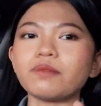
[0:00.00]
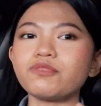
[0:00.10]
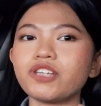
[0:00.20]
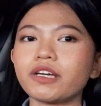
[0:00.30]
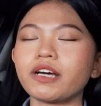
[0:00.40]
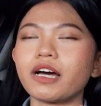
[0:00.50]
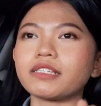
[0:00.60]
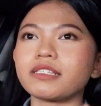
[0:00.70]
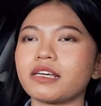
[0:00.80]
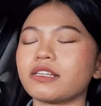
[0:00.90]
Time check
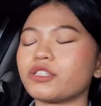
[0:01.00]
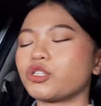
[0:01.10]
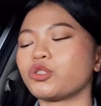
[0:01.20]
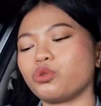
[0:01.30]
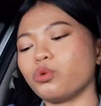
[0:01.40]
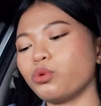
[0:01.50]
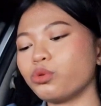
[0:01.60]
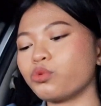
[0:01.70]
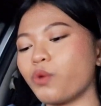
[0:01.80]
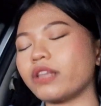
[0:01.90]
guys, it's
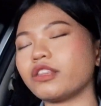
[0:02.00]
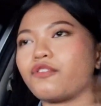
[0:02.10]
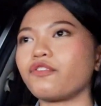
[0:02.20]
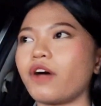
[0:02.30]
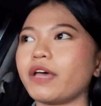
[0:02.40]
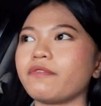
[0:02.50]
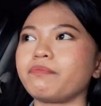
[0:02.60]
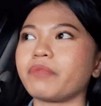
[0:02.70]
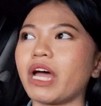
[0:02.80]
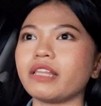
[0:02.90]
2.25
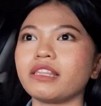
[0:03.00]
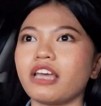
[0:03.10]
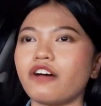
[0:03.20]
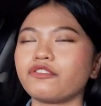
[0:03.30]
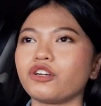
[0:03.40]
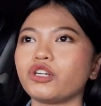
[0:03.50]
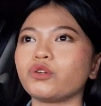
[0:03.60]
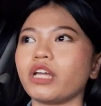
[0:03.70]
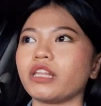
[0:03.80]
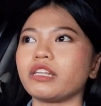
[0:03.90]
na in the
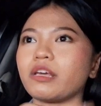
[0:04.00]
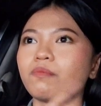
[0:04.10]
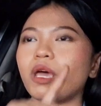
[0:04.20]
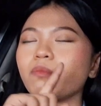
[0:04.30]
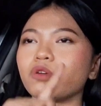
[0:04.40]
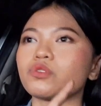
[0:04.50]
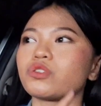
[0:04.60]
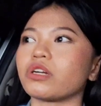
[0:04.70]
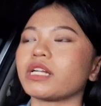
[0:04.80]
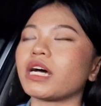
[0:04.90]
afternoon and 3pm yung
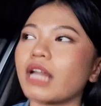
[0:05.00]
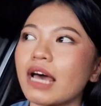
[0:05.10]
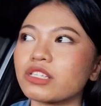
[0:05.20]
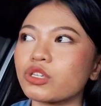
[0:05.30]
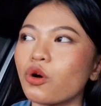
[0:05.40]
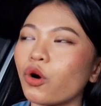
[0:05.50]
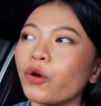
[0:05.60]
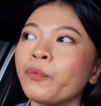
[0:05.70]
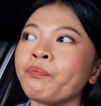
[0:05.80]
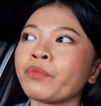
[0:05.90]
start ng class
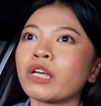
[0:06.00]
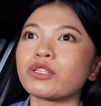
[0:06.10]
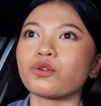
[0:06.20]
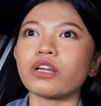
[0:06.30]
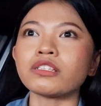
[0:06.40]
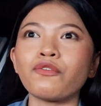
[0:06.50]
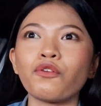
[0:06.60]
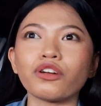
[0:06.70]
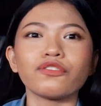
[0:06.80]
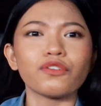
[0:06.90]
ko. So, nasa
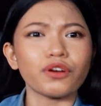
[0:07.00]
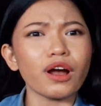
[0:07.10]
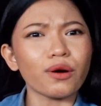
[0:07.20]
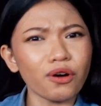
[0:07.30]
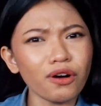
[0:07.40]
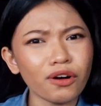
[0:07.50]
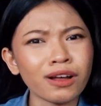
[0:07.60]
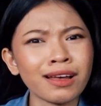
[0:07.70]
4th floor ako.